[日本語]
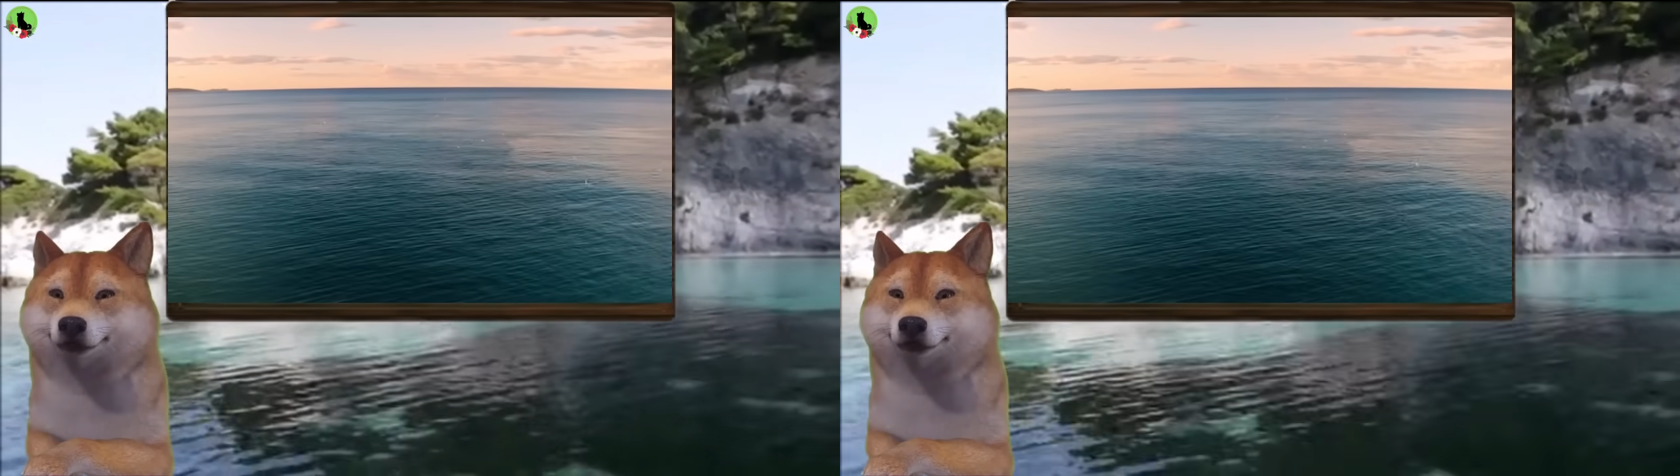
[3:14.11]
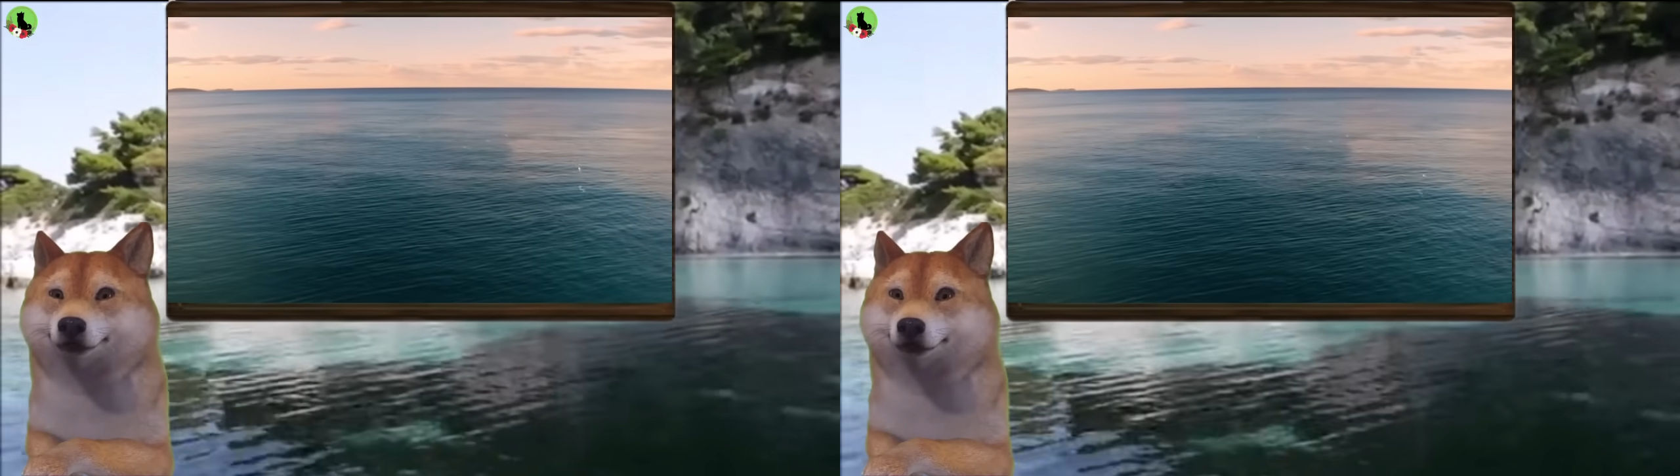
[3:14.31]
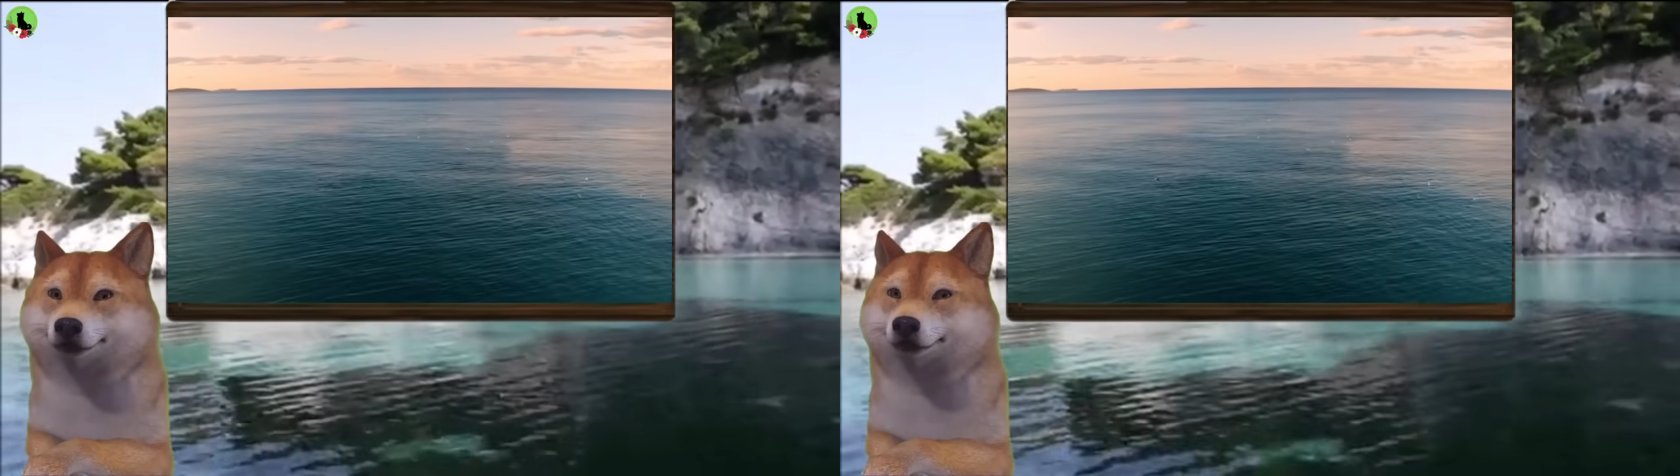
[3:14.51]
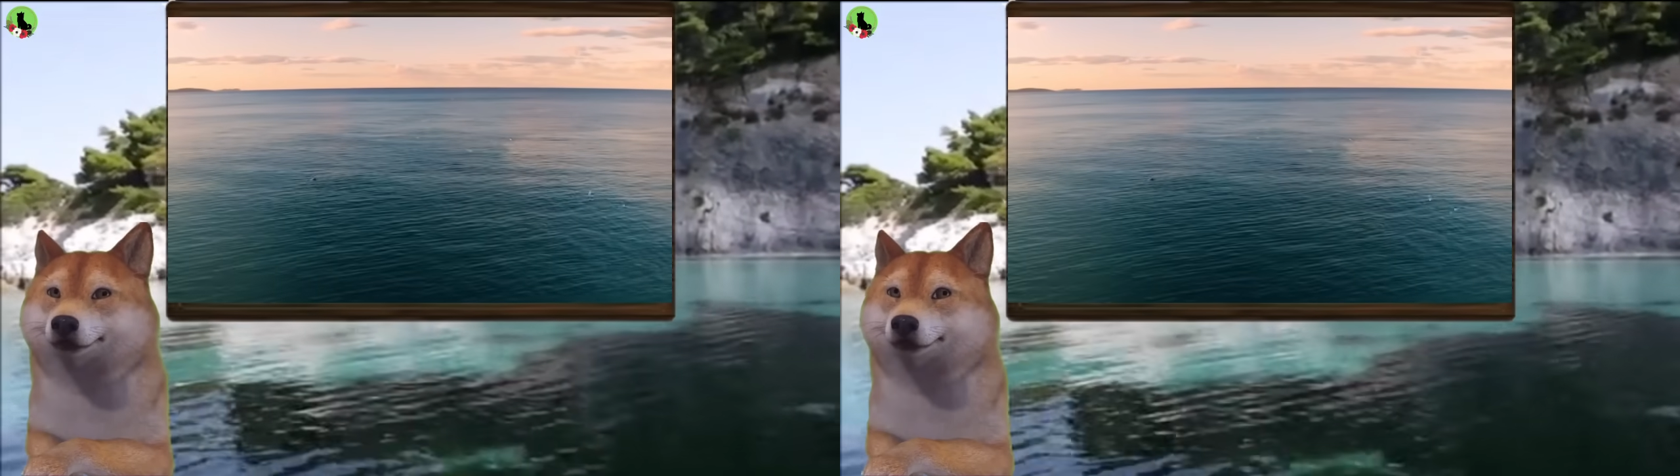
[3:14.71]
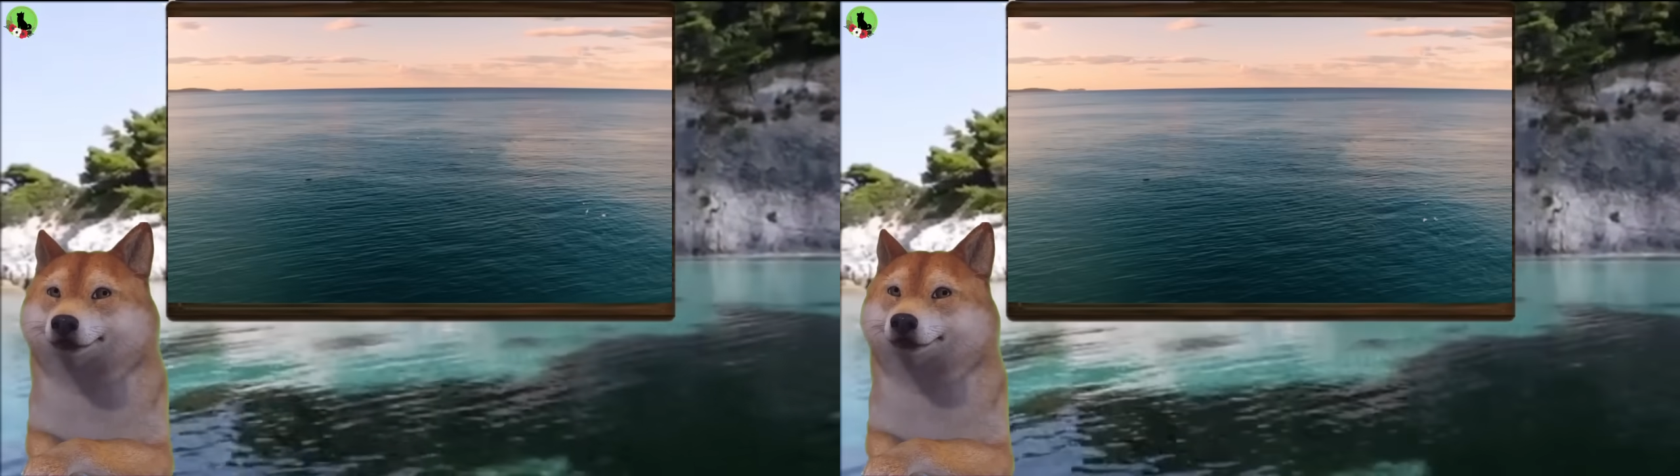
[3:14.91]
どうしても
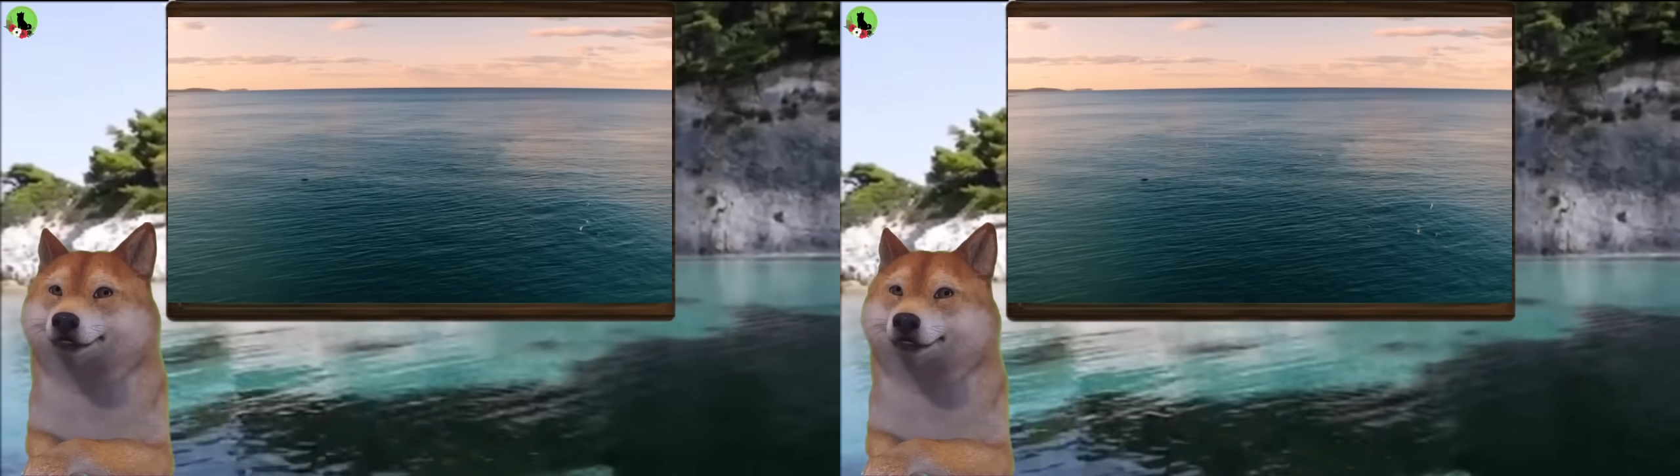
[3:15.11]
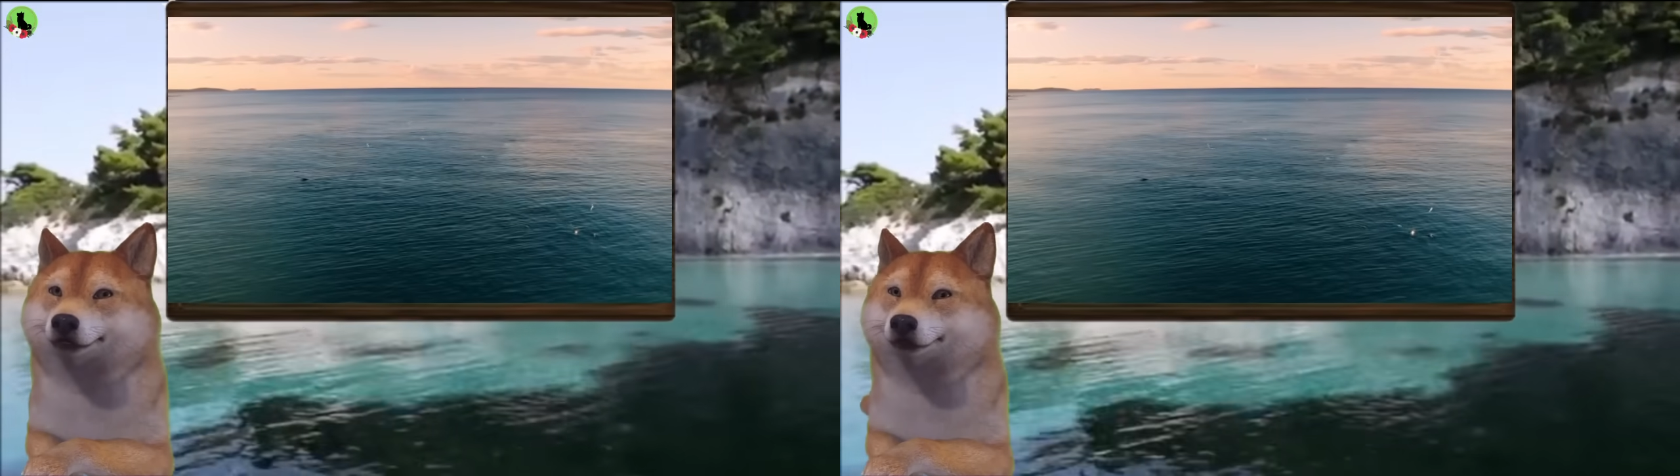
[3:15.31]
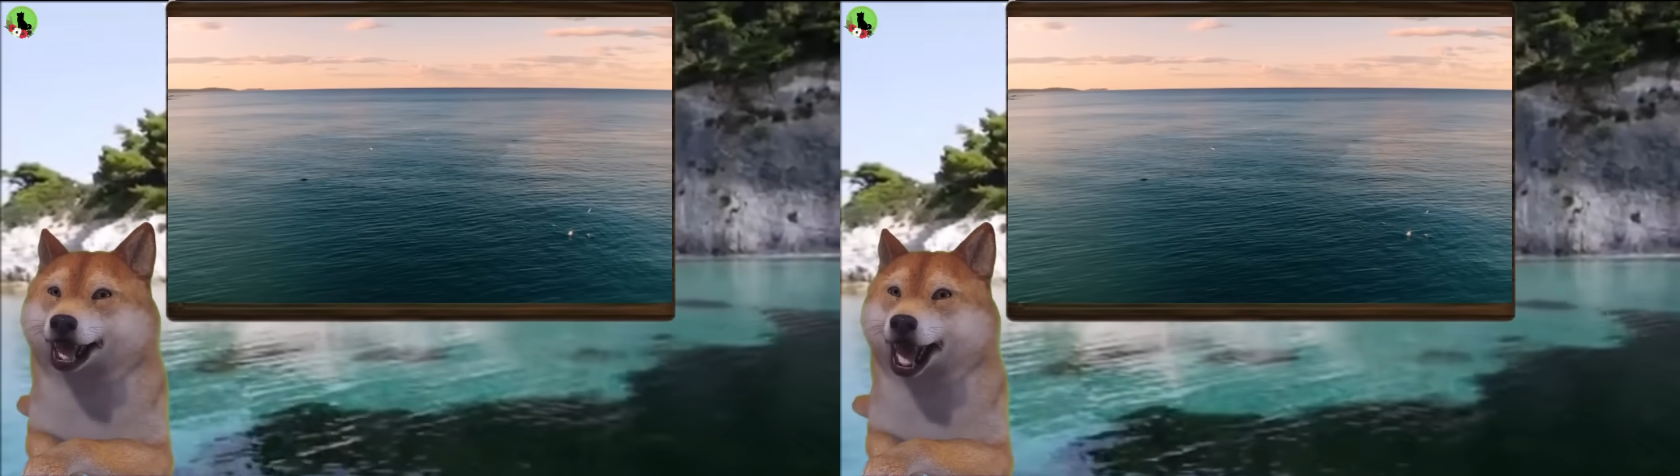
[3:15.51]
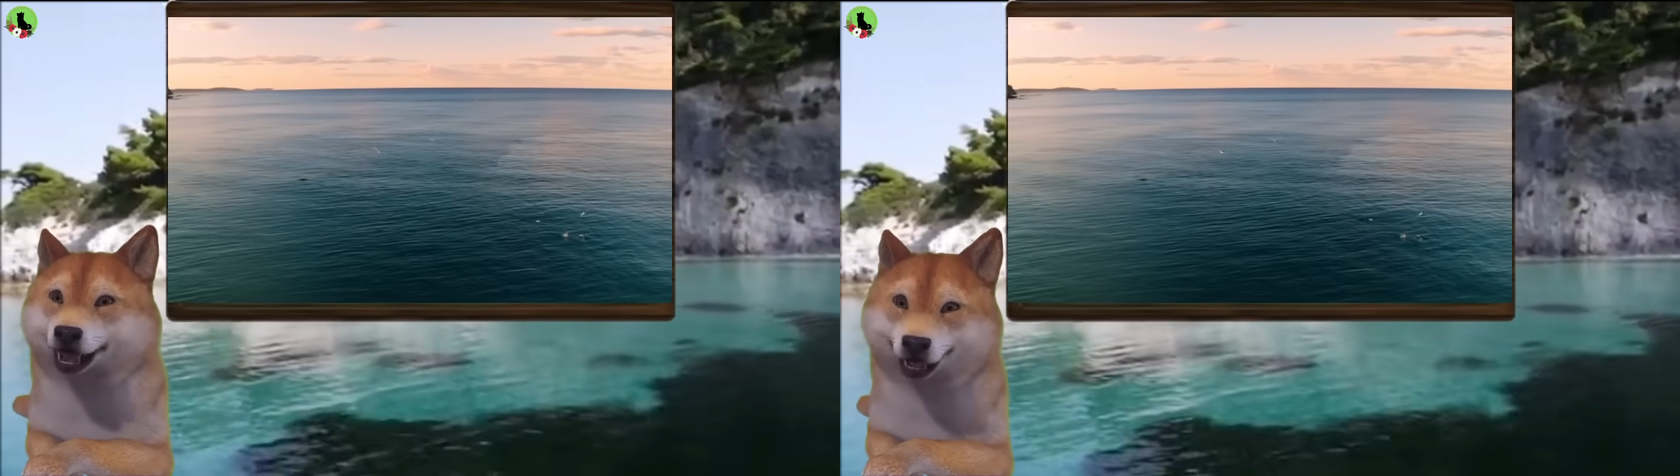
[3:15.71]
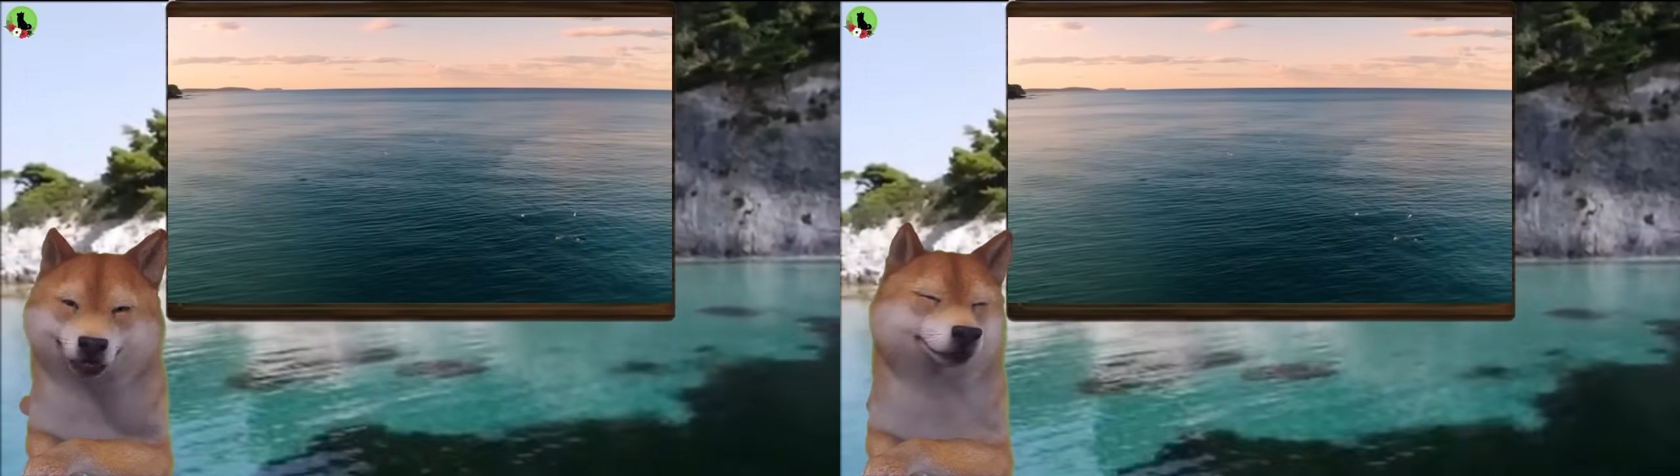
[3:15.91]
このみんなを助け
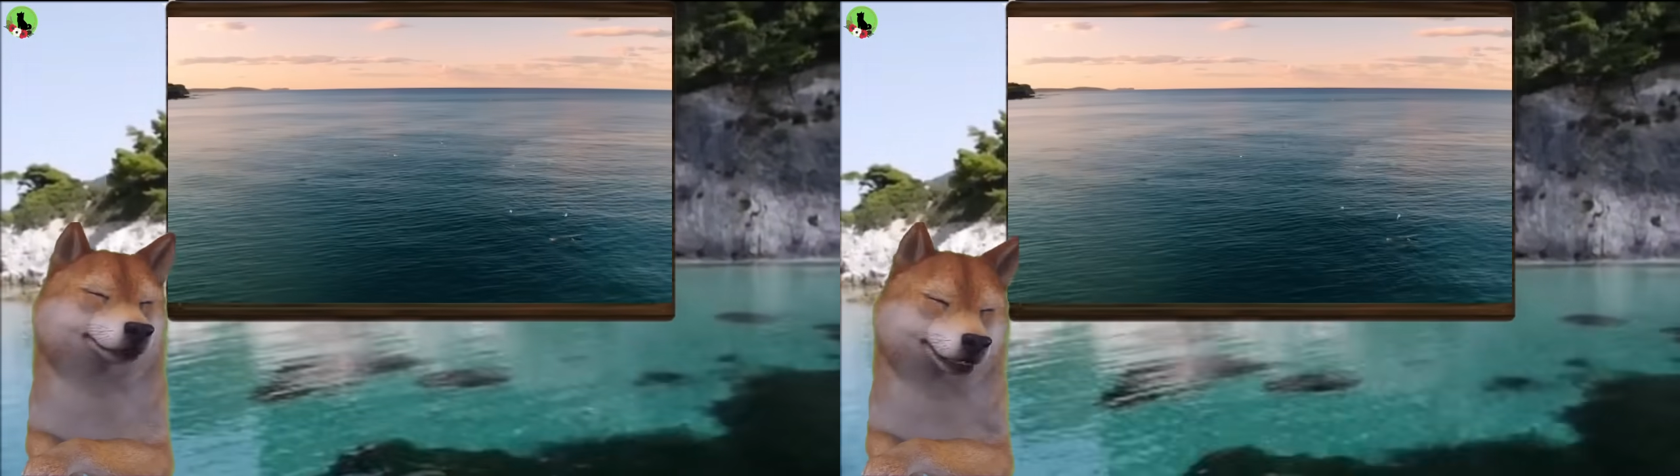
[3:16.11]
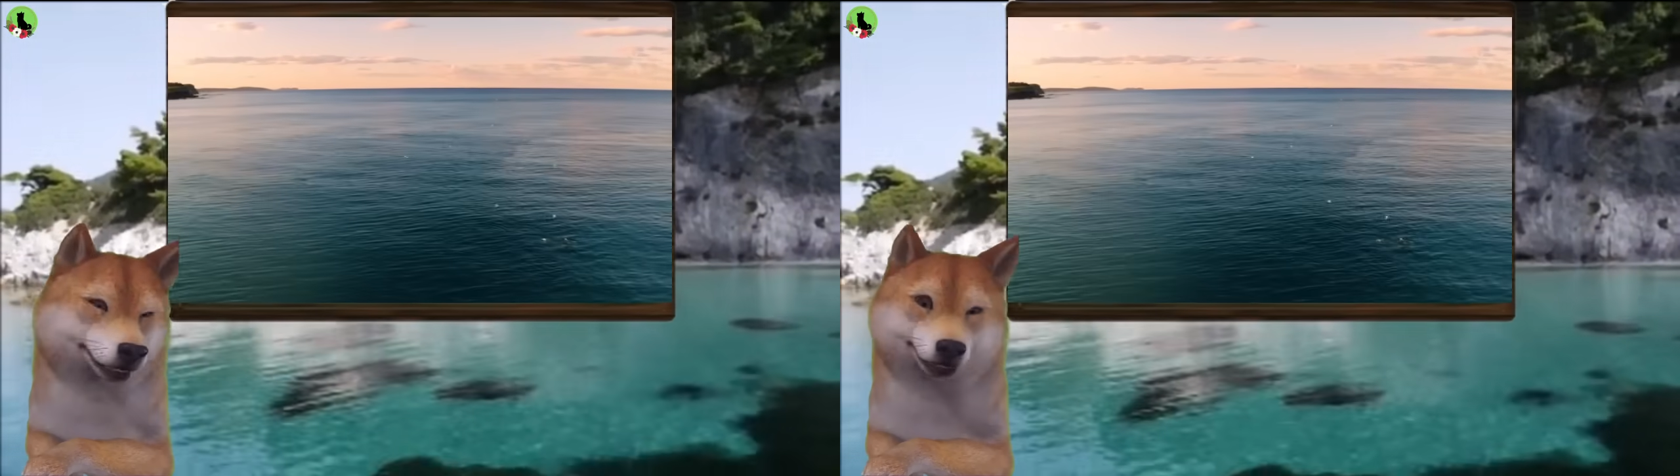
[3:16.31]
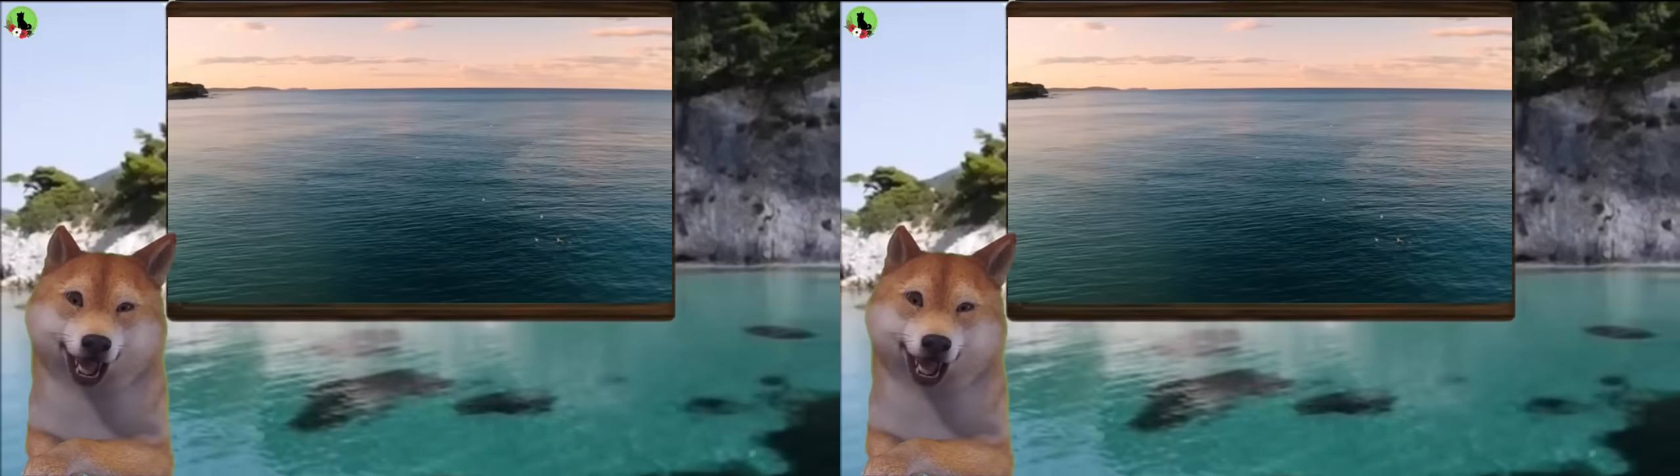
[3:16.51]
たい、困ってる人